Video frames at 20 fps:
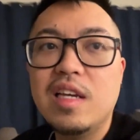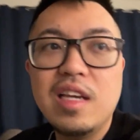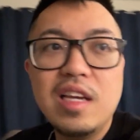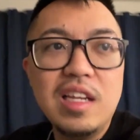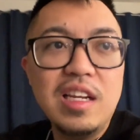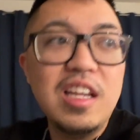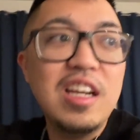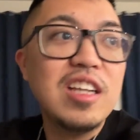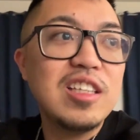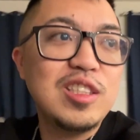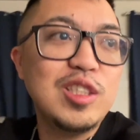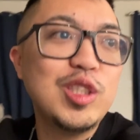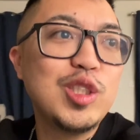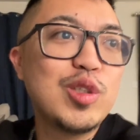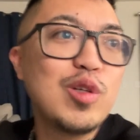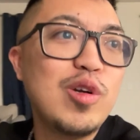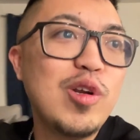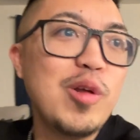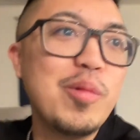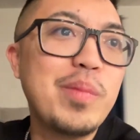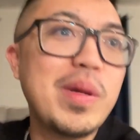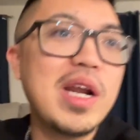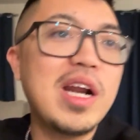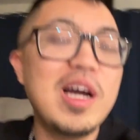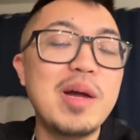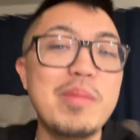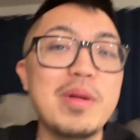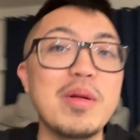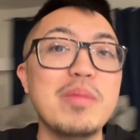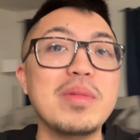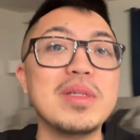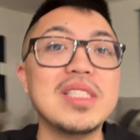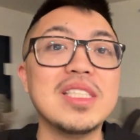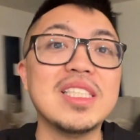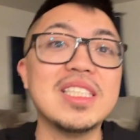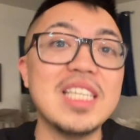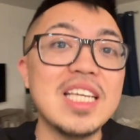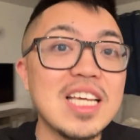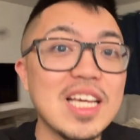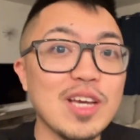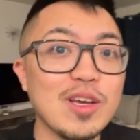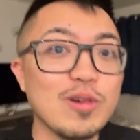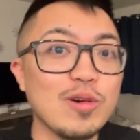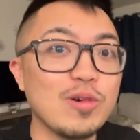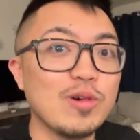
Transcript: niresearch ko na yun para kapag mag-ski kayo,